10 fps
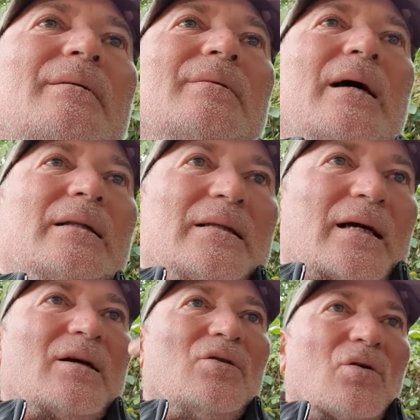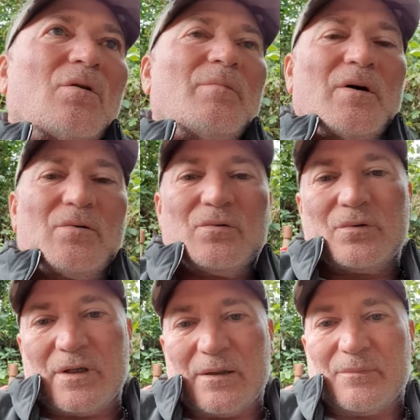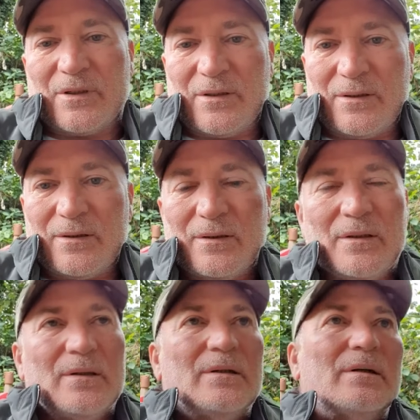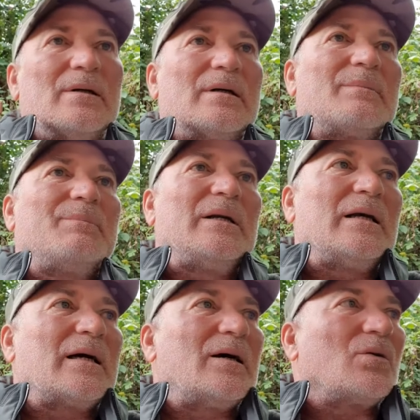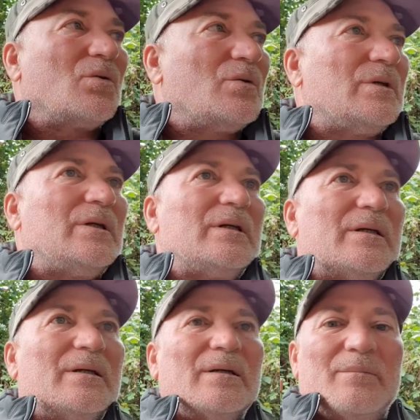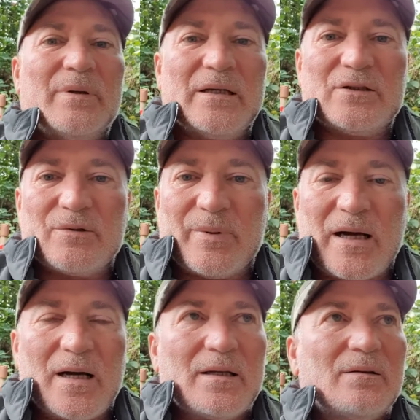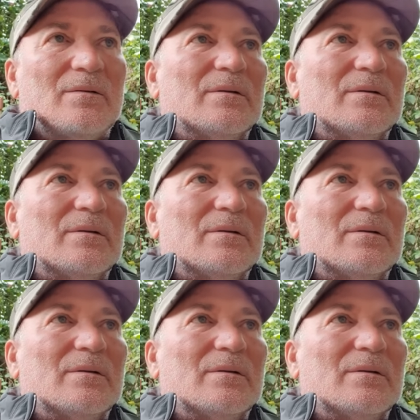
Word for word: بعد ياكل اللقمه ويحمد ربي اللي خلقه اللي بيت شبعان